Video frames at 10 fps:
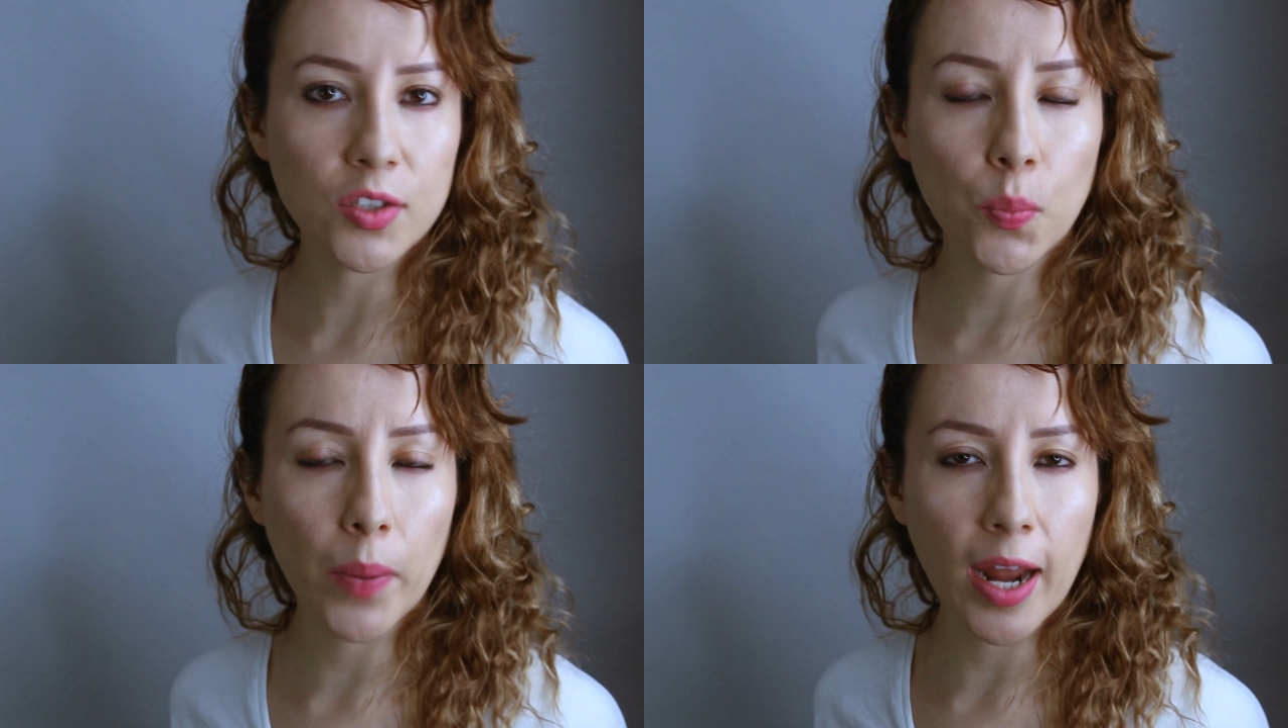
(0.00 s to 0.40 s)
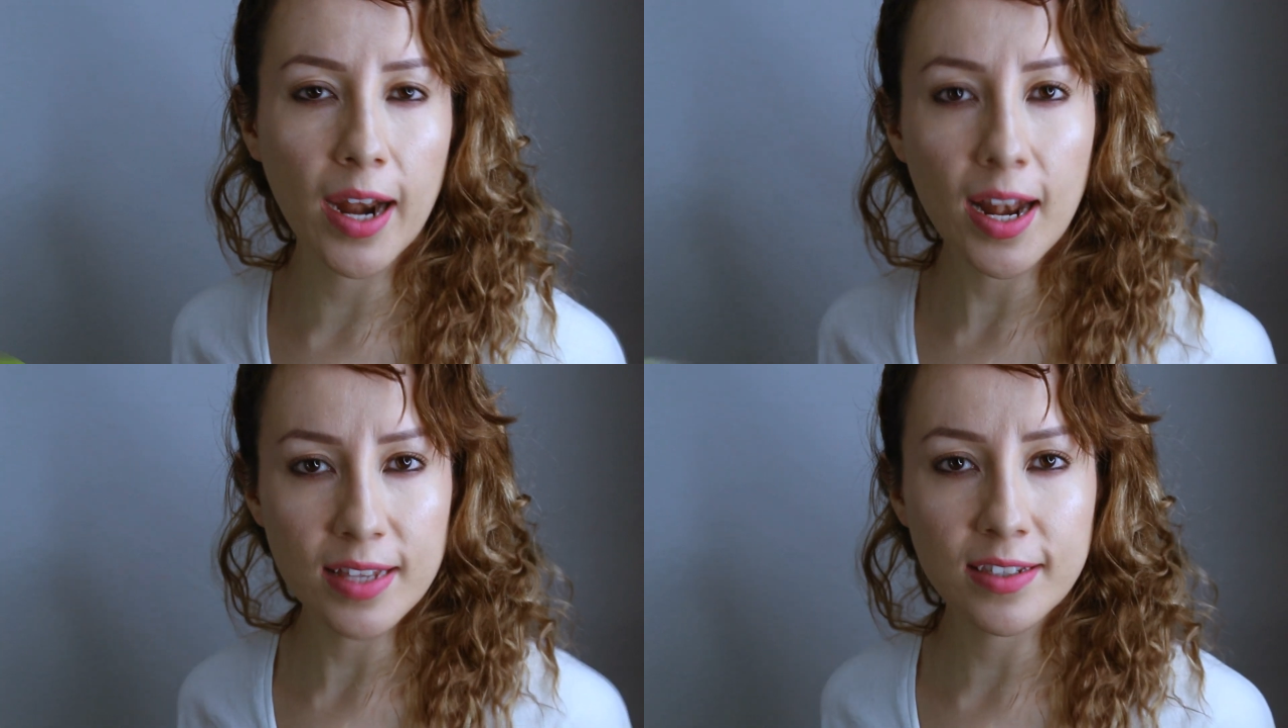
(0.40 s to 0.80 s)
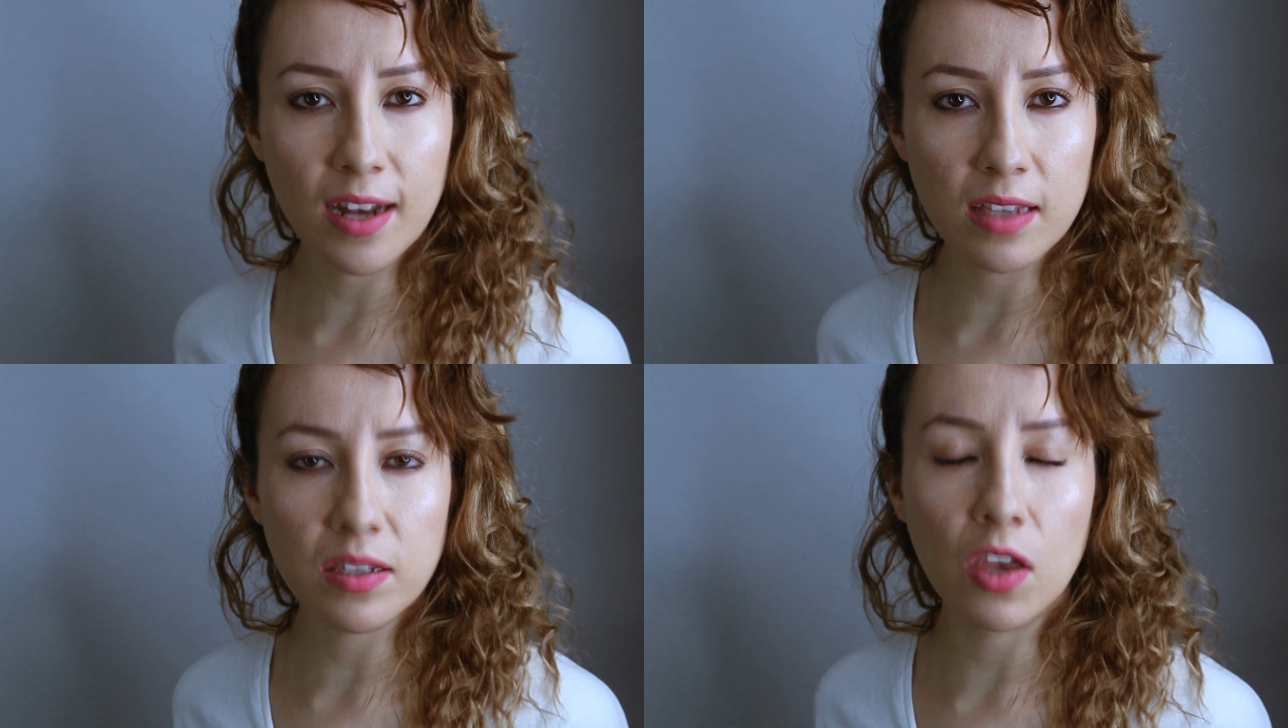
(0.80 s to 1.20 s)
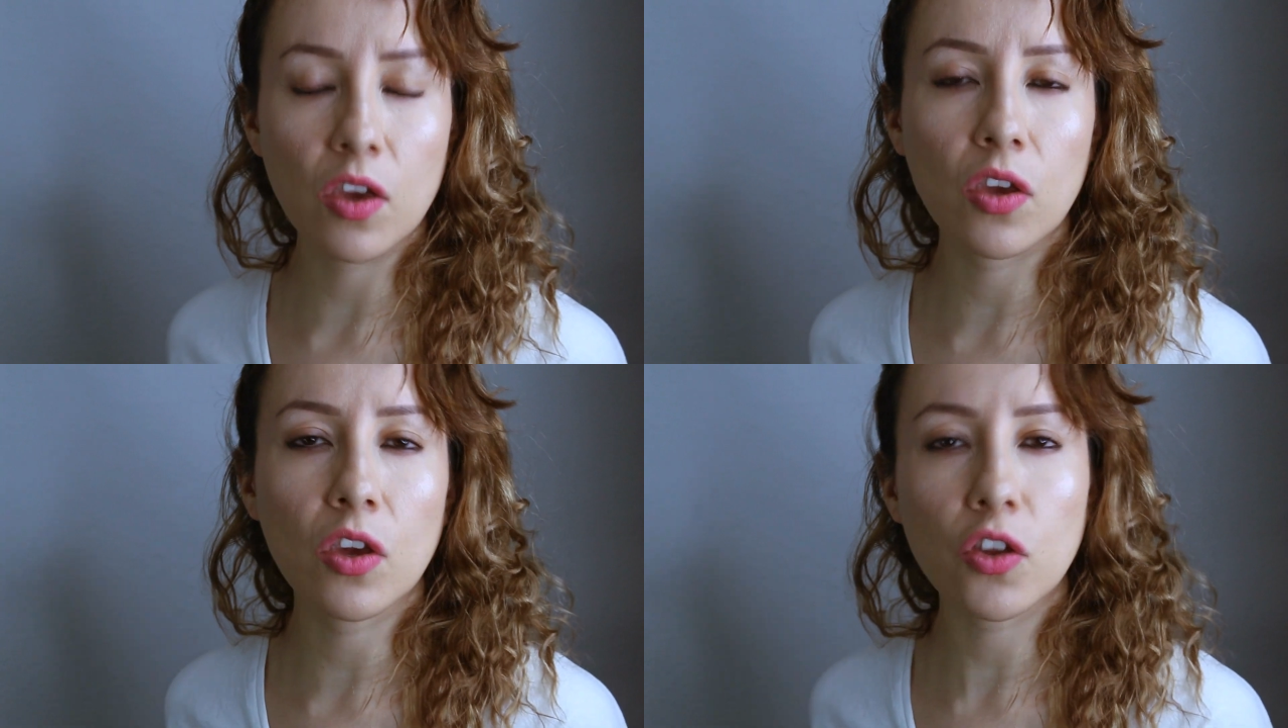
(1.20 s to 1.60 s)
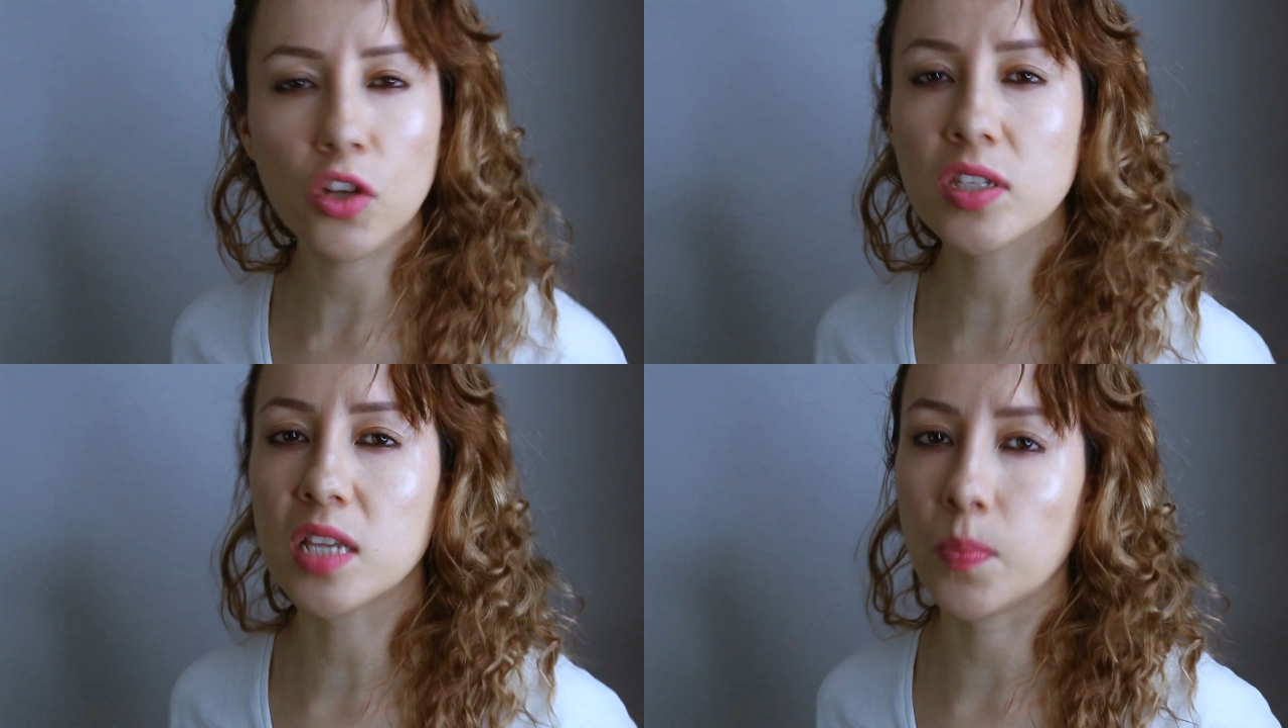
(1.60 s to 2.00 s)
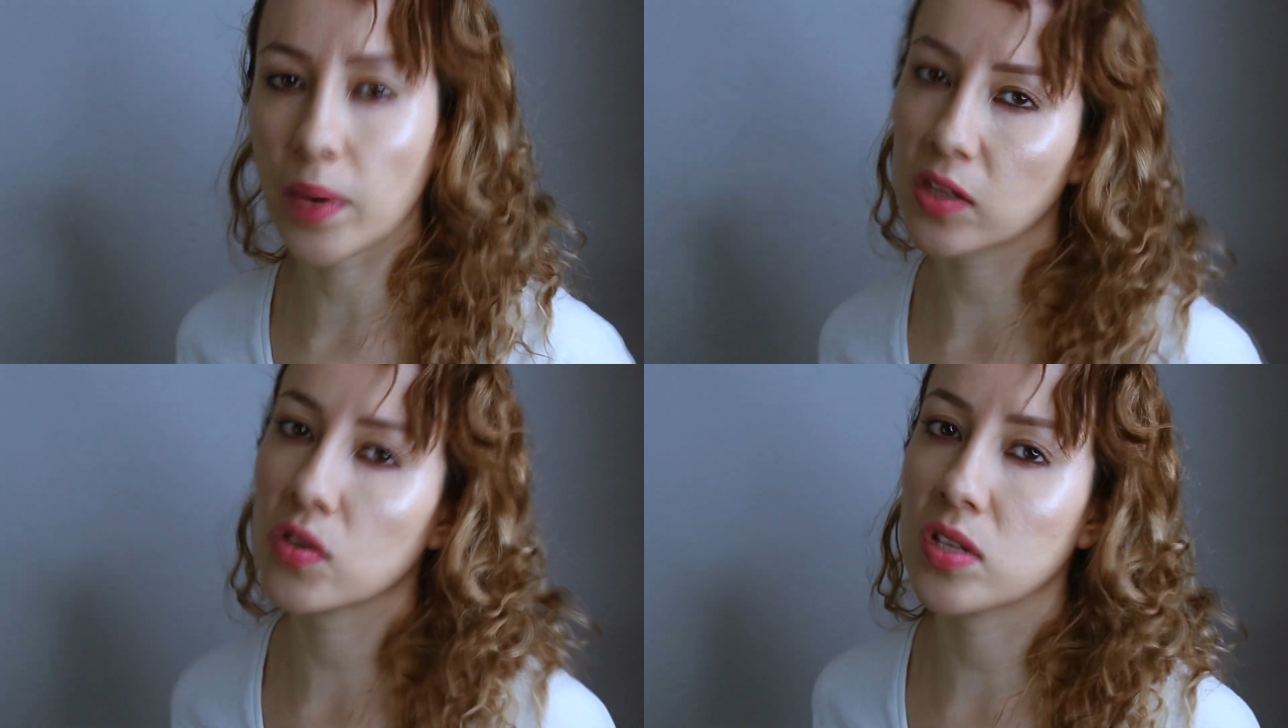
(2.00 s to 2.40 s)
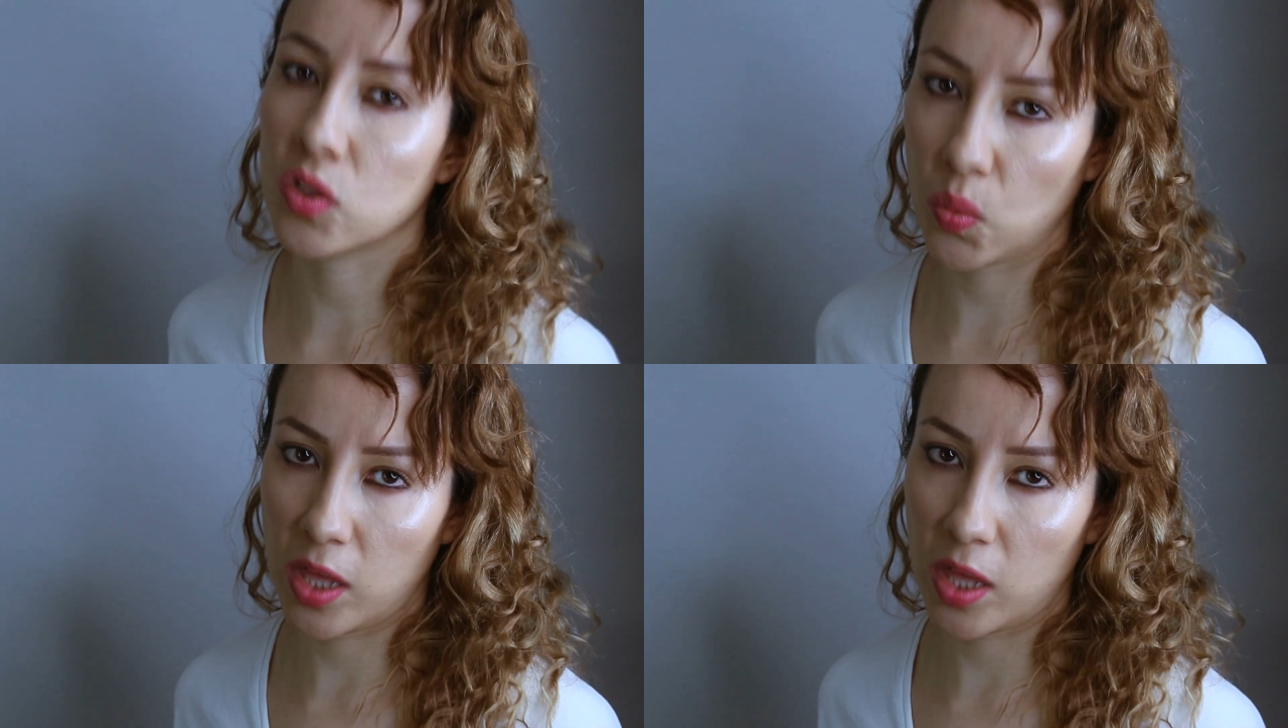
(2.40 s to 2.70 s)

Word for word: a superar el estrés y otros aspectos de su